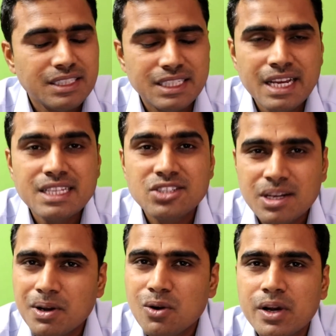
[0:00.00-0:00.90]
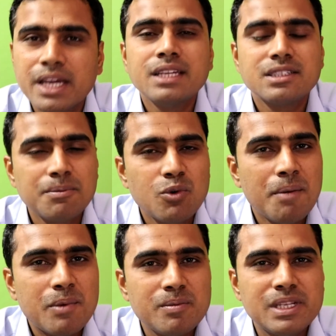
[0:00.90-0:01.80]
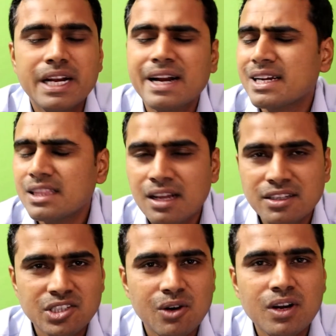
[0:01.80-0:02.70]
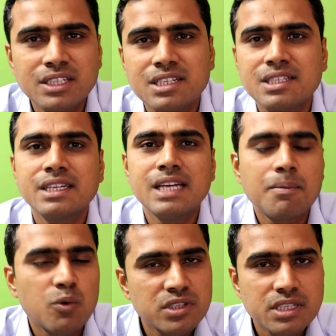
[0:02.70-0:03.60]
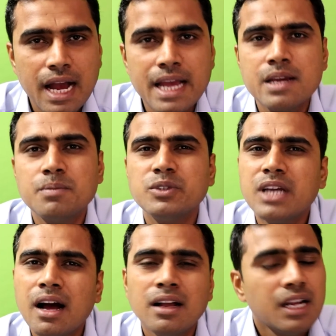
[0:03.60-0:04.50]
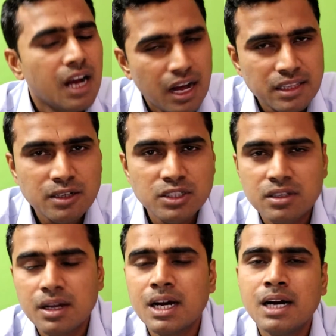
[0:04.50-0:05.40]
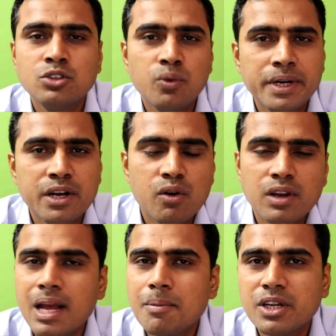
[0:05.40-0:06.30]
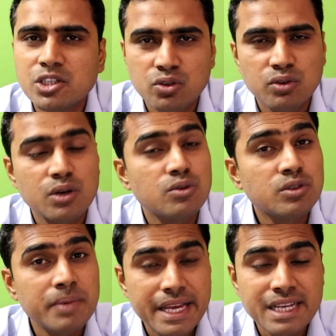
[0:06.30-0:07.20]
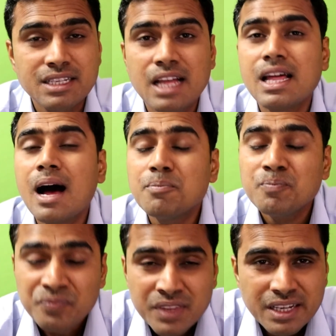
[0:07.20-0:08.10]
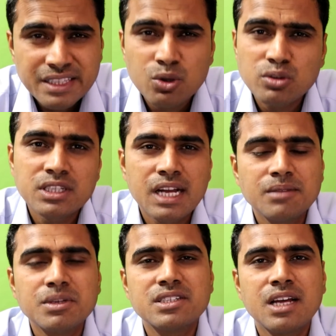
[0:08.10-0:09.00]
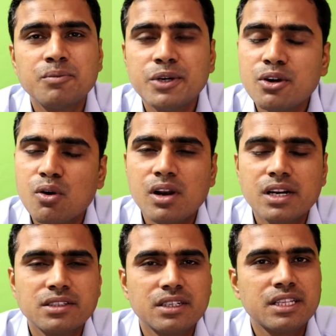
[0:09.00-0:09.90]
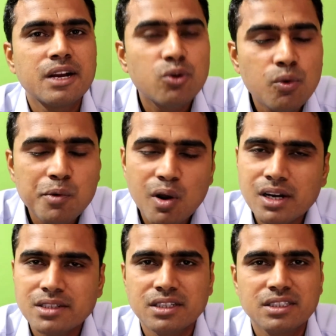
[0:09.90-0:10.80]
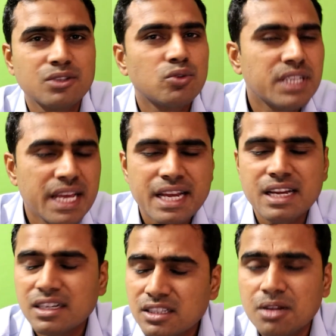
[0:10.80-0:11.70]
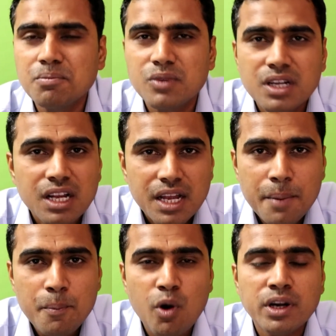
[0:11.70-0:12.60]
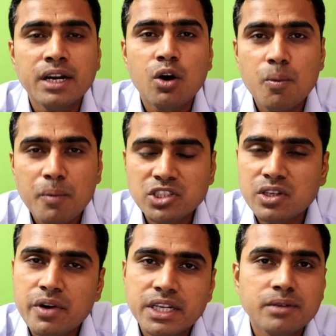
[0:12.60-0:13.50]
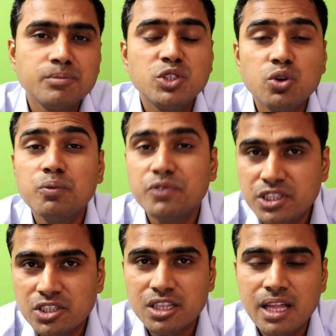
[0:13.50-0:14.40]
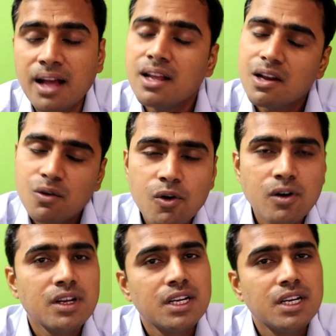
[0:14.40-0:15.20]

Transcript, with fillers: ये स्टेबल होके सबको आपको मिल जाएगा कितना अच्छा होगा जैसे कि आपको स्काइप या अदर किसी जो वीडियो कॉलिंग एप्लीकेशन होता है उसमें एक साथ आप दो तीन आदमी के साथ वीडियो कॉल कर सकते हैं ग्रुप कॉल कर सकते हैं तो ये एक एकदम इम्पॉर्टेंट और मस्ट अवेटेड जो फीचर था वो